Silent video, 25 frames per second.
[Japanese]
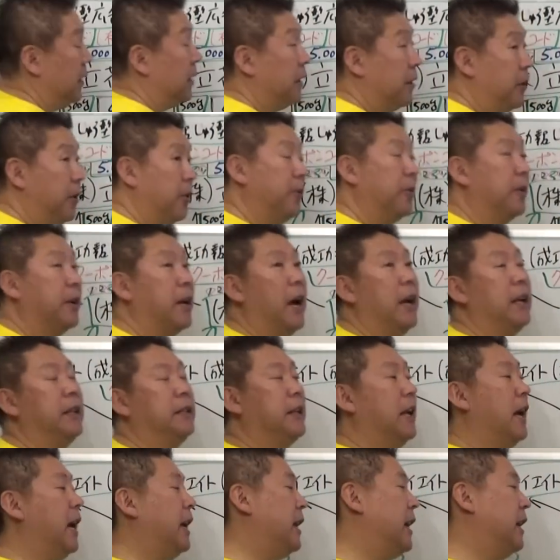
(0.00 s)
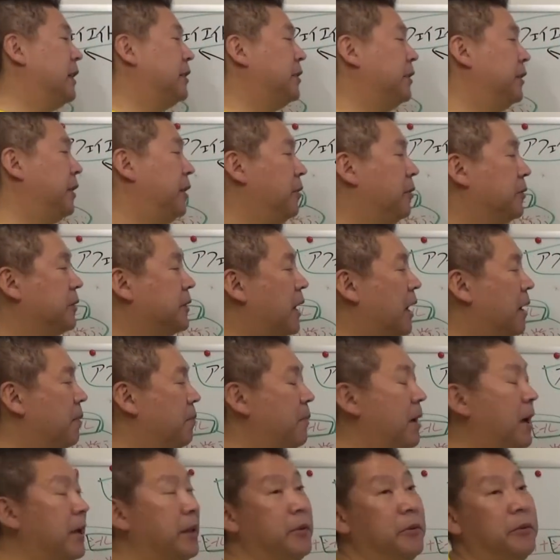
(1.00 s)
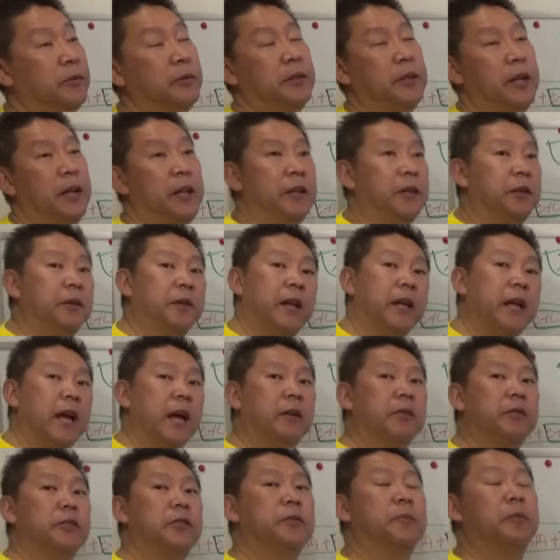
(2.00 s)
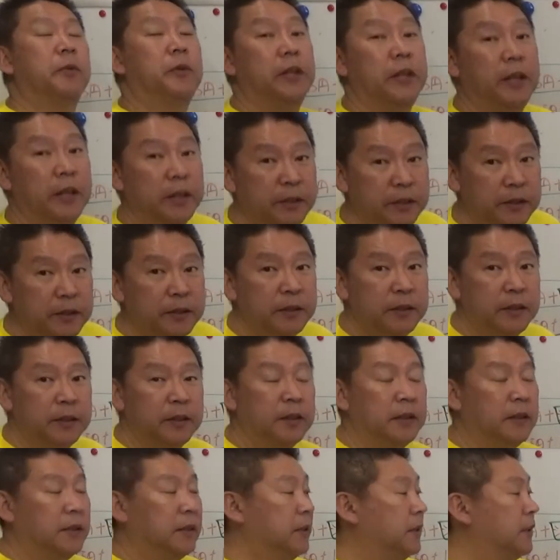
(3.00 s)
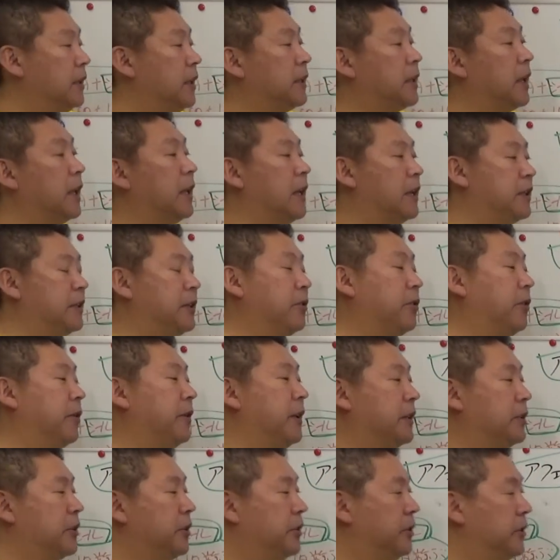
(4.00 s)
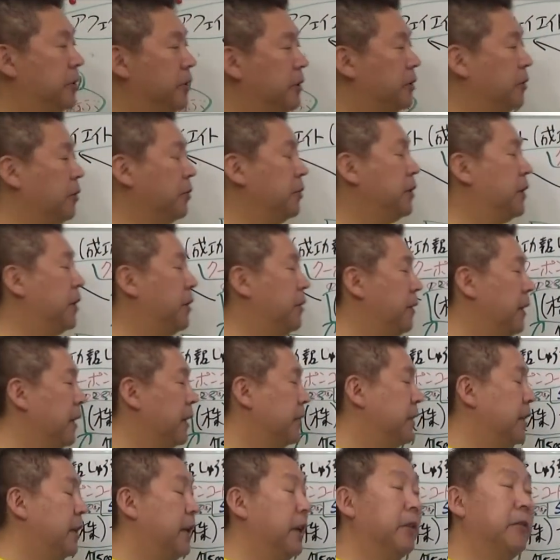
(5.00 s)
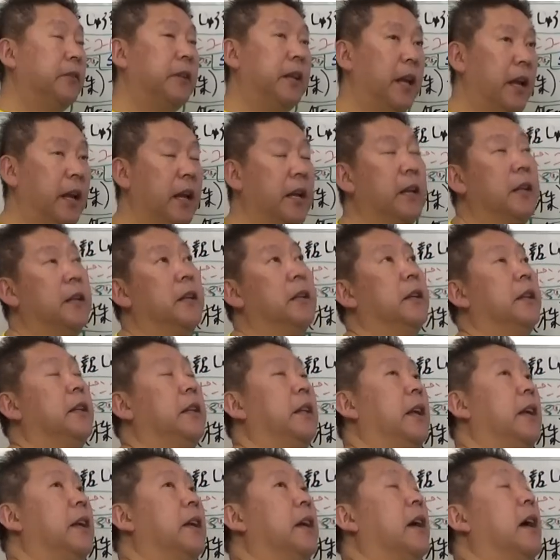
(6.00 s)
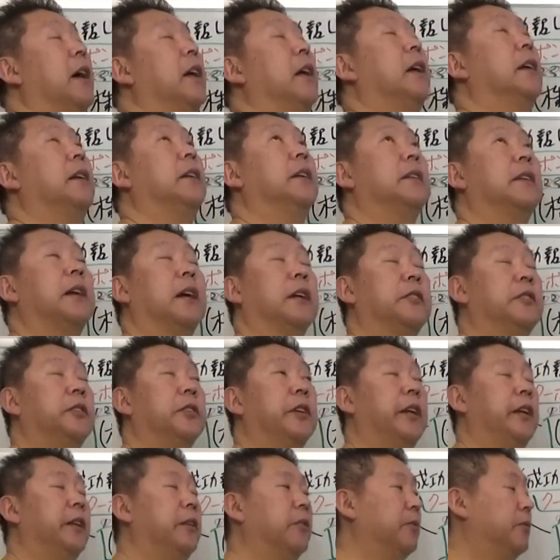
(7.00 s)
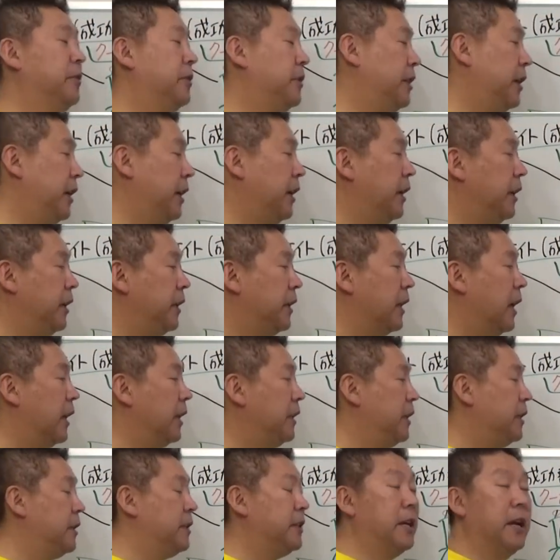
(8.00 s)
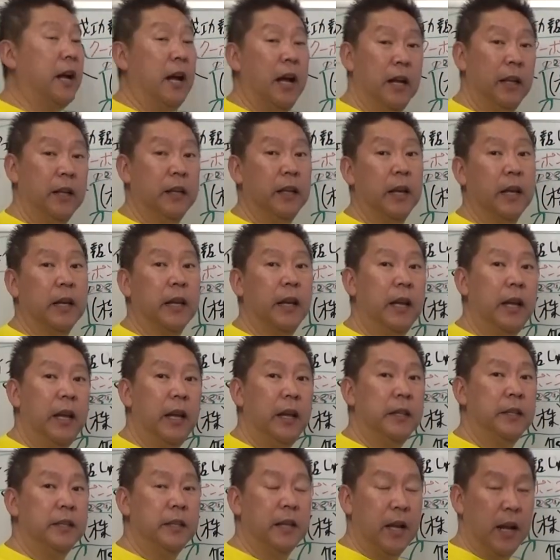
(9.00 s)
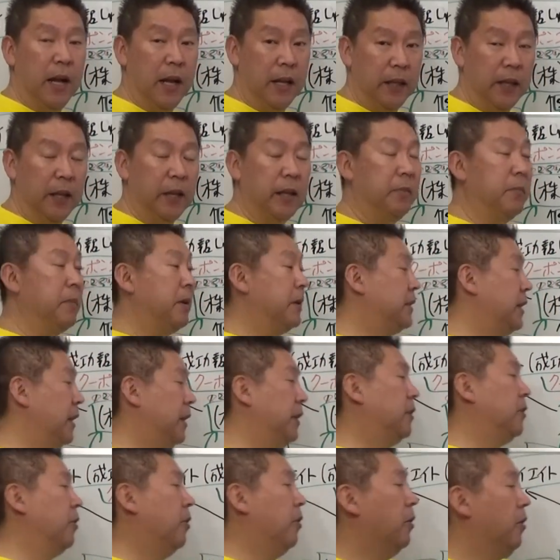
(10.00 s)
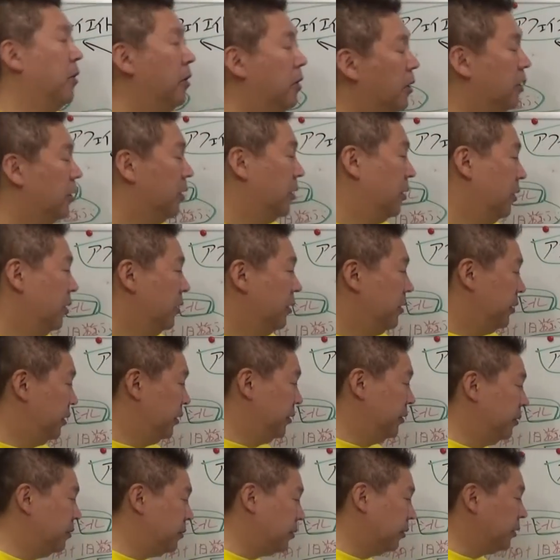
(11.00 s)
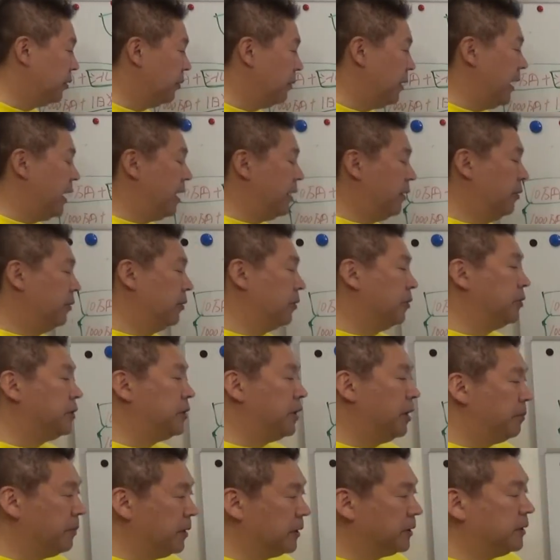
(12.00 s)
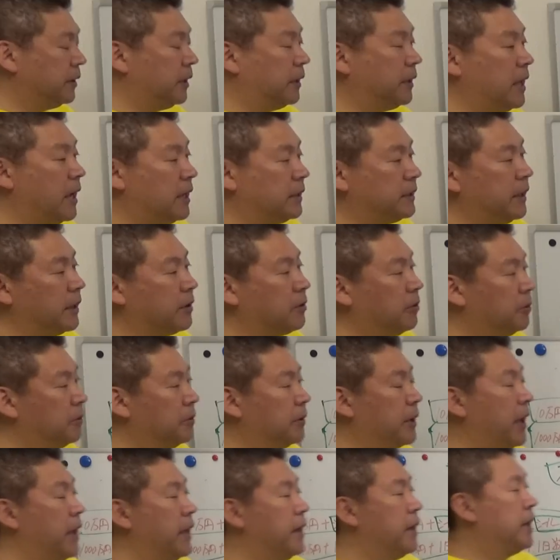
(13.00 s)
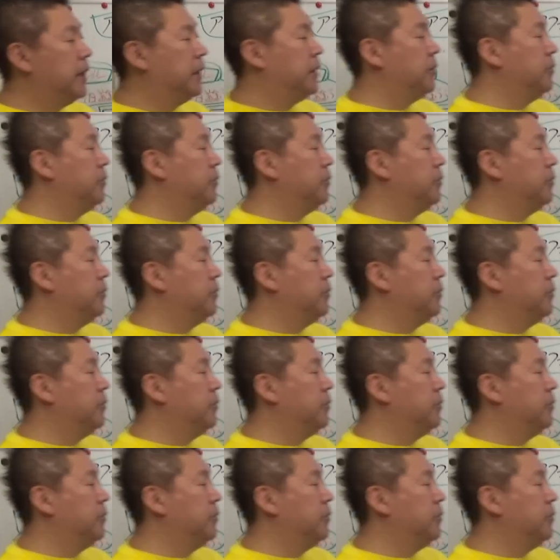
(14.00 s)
業界最安値の 34,000 円というのはやるつもりです。ただしこれはずっと売ってるわけじゃなくて年間とか月のうち何日かだけしかできませんということはやろうとしています。で、なぜこの原価